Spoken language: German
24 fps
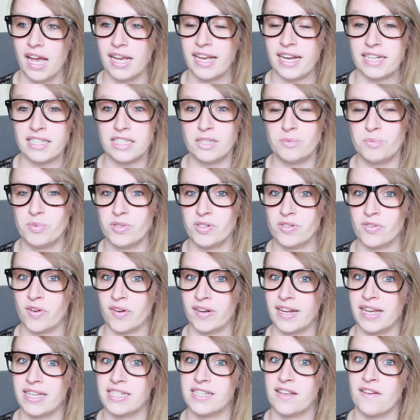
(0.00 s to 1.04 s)
Ganz
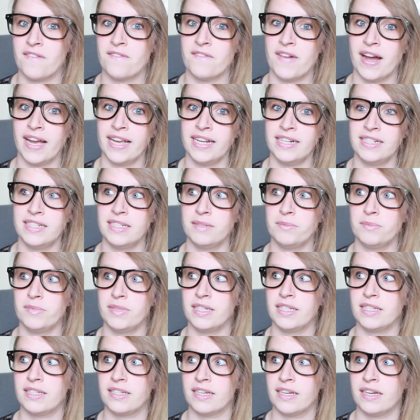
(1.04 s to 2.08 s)
besonders, äh, weil
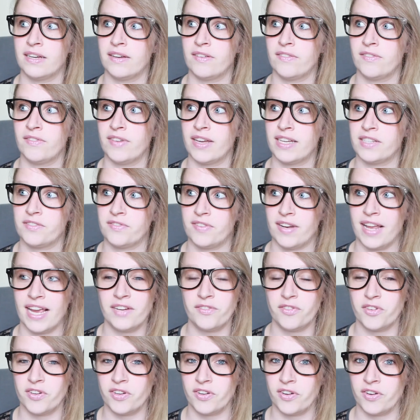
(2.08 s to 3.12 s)
nämlich, äh, wer es vielleicht
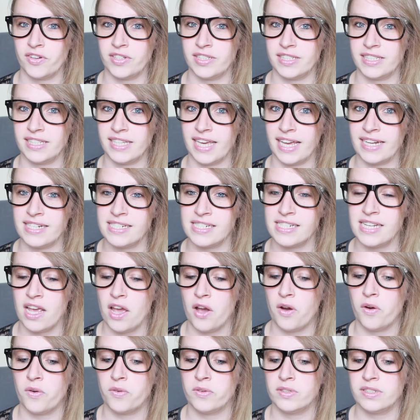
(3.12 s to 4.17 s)
von euch kennt
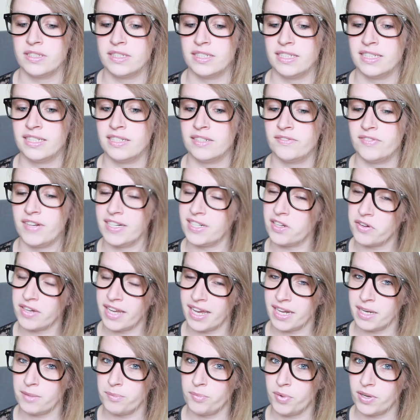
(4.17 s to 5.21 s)
und ihr vielleicht auch
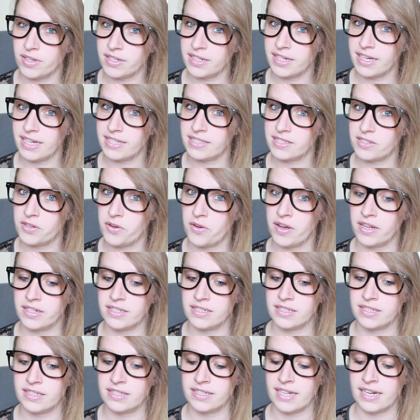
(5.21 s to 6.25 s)
gerne Podcast hört,
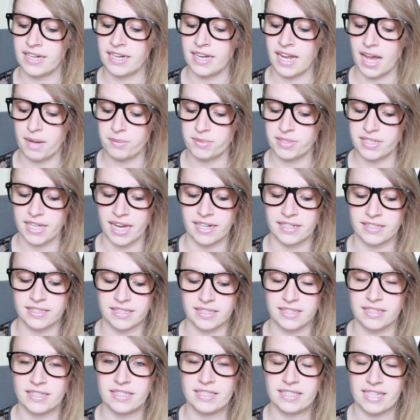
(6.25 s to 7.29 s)
dann habe ich
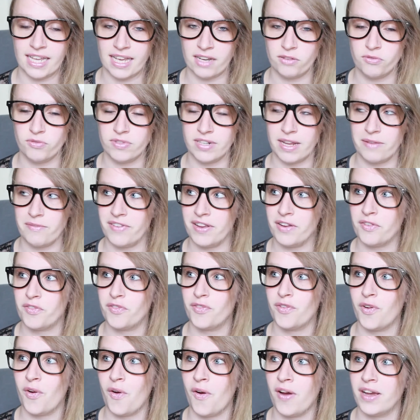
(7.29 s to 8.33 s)
eine sehr gute Empfehlung
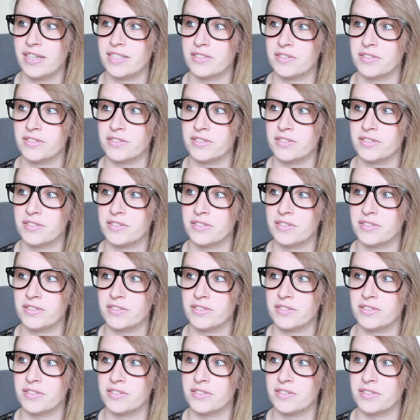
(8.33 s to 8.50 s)
für euch.